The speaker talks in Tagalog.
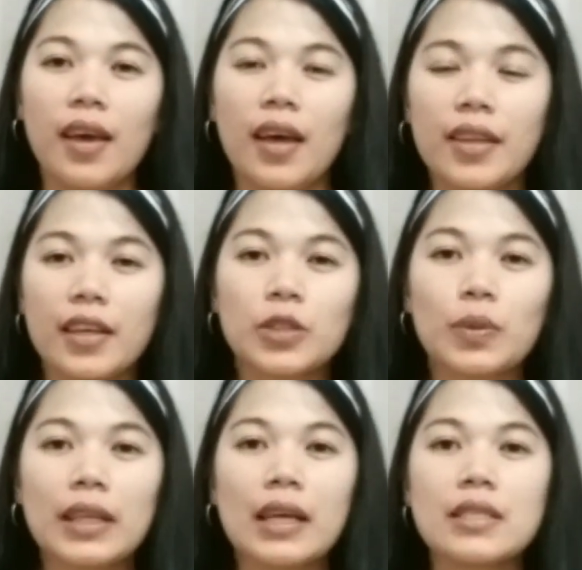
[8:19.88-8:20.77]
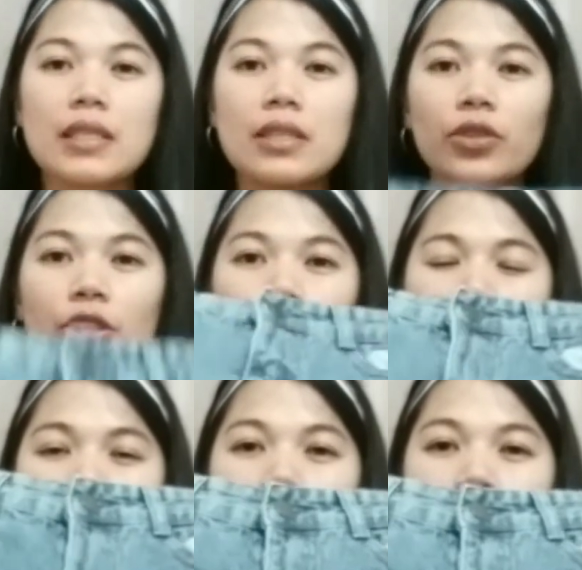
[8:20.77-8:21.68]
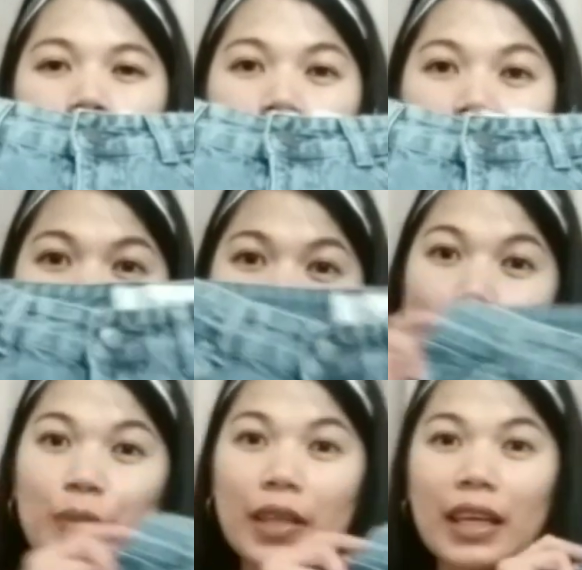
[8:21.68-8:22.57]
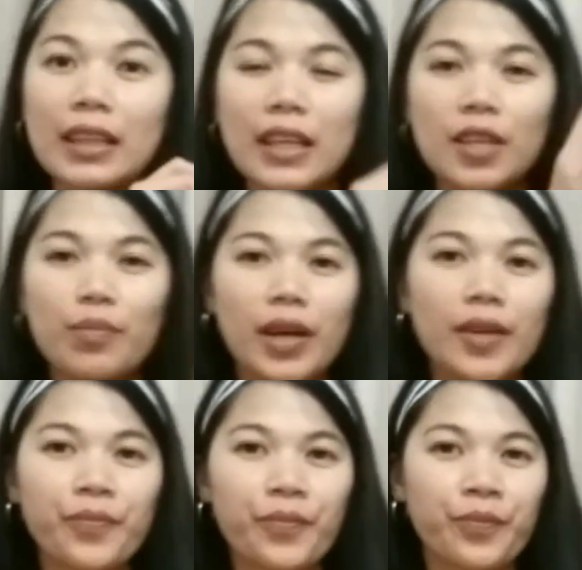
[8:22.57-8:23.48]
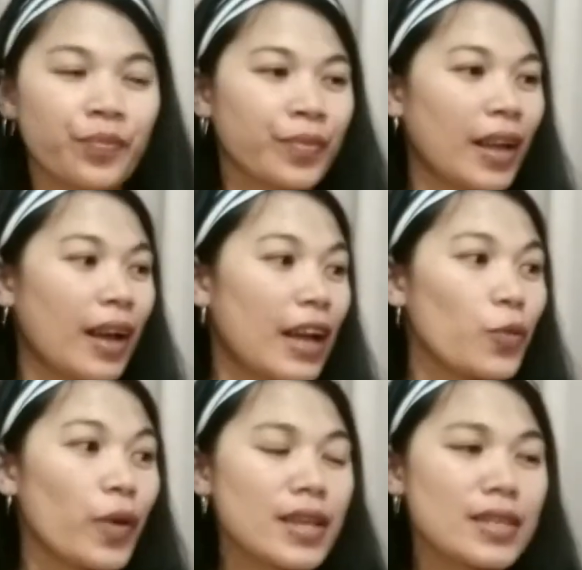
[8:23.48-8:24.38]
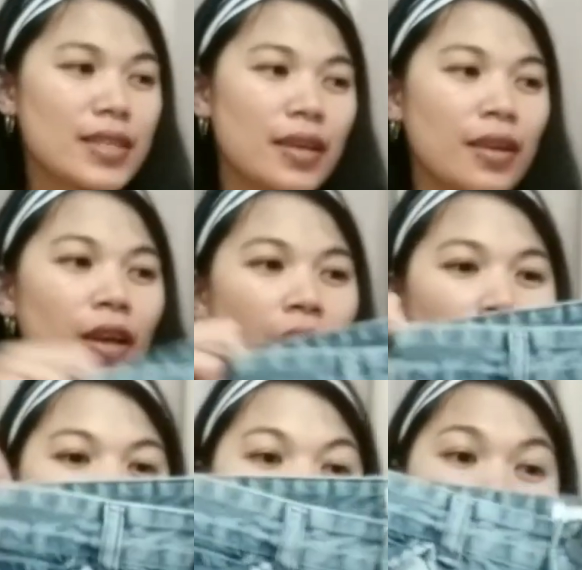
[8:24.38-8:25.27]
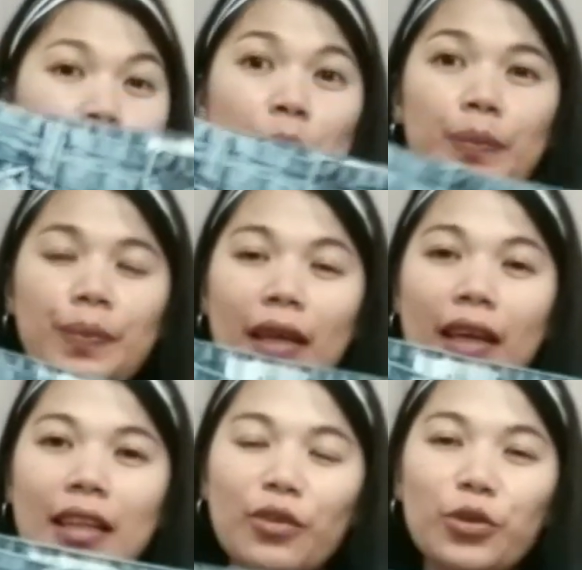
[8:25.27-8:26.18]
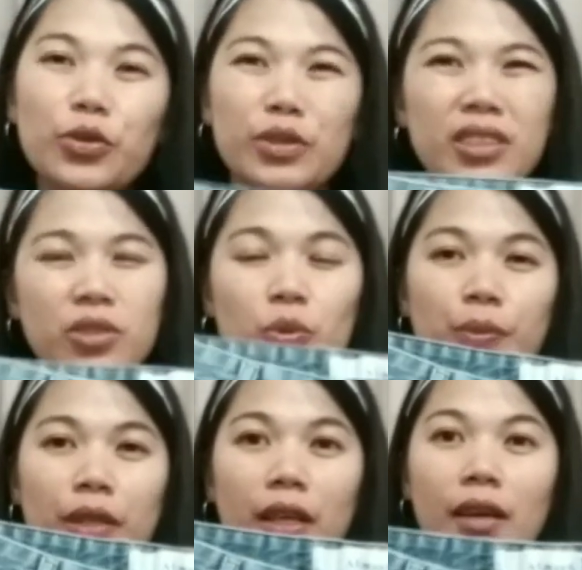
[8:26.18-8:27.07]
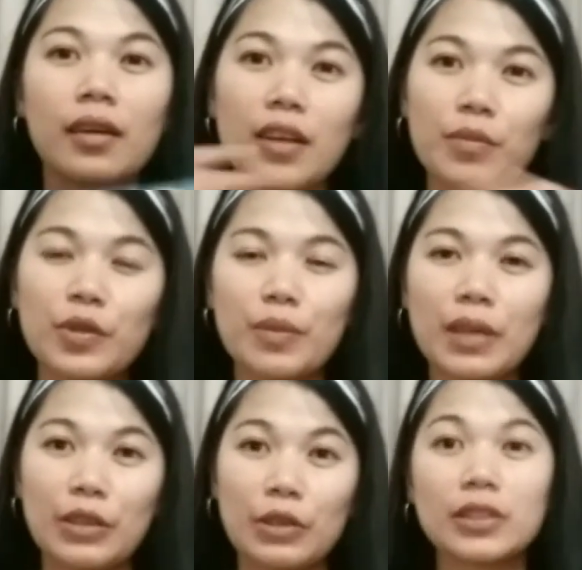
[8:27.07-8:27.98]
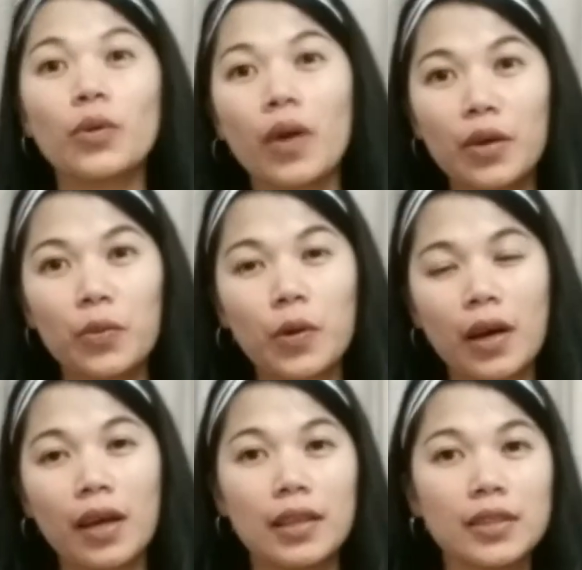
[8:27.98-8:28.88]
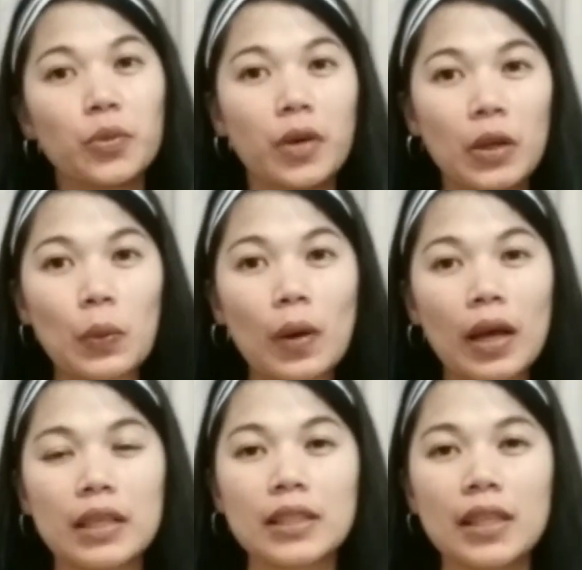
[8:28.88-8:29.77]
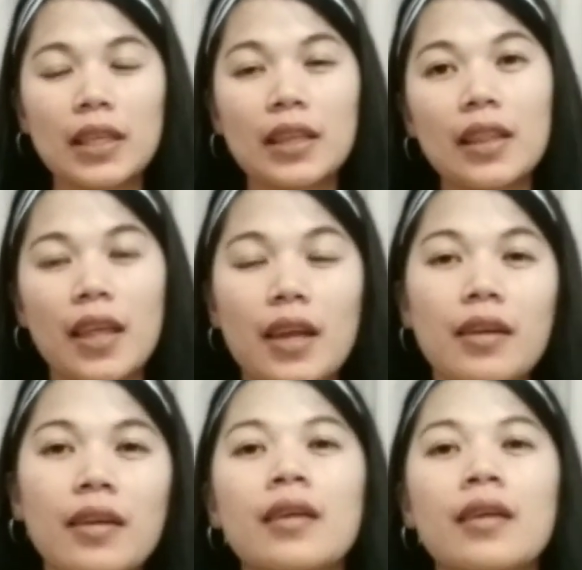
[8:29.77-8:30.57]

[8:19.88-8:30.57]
And next one guys is itong shorts na to. Super ganda, di ba? High waist. Nung nakita ko to, super, alam niyo naman, sa ukay-ukay, nasa ukay-ukay, nasa tig 10